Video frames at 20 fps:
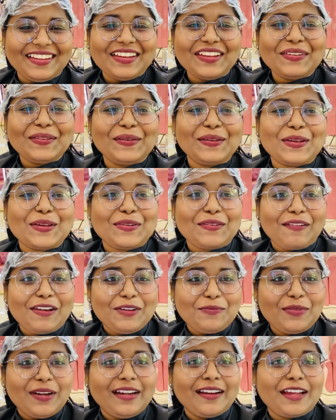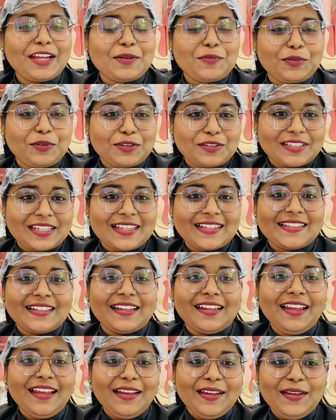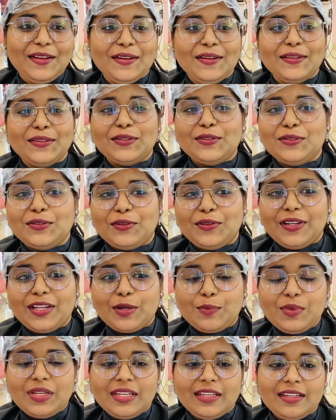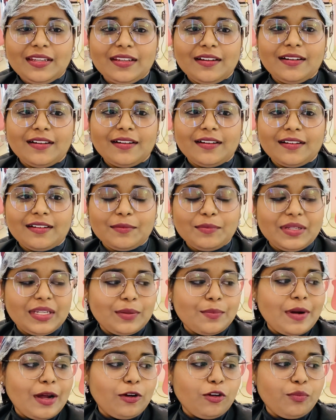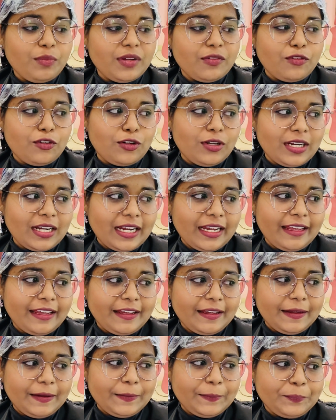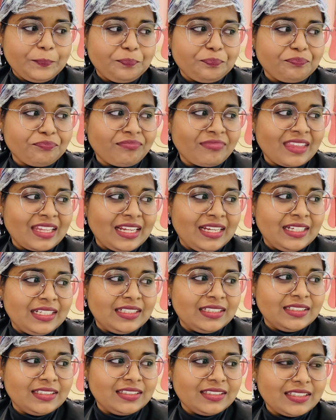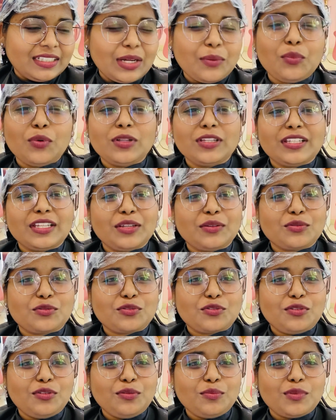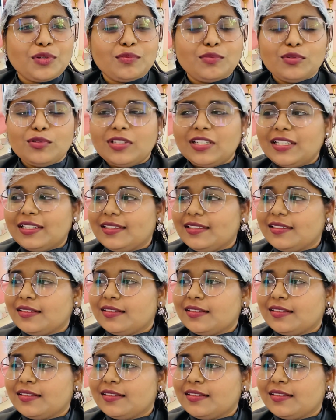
ये उनके ट्रीटमेंट का एक प्रोसेस है तो उन्होंने अभी आ, मेरे बालों में वो लगाया है क्या बोलते हैं उसको मैं भूल गई